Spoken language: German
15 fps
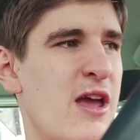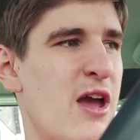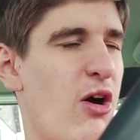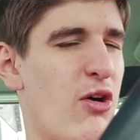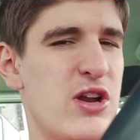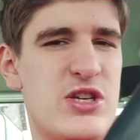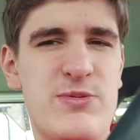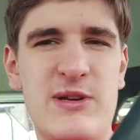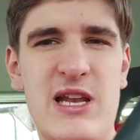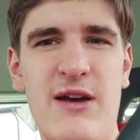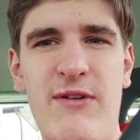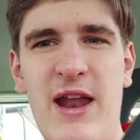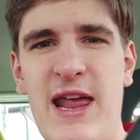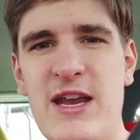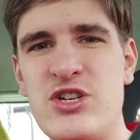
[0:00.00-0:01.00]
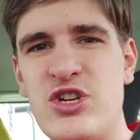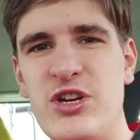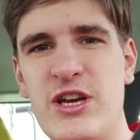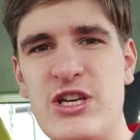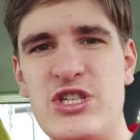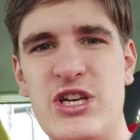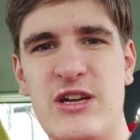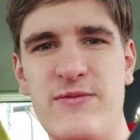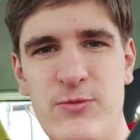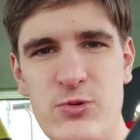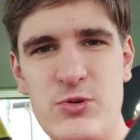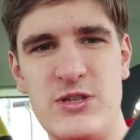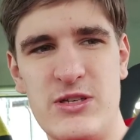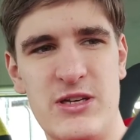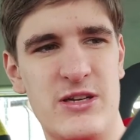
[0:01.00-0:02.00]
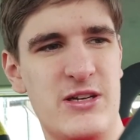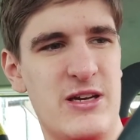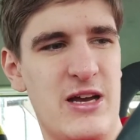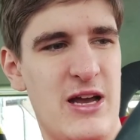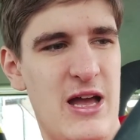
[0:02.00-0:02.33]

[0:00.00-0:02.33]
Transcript: Und ich mittlerweile echt schon eine richtige Wut äh,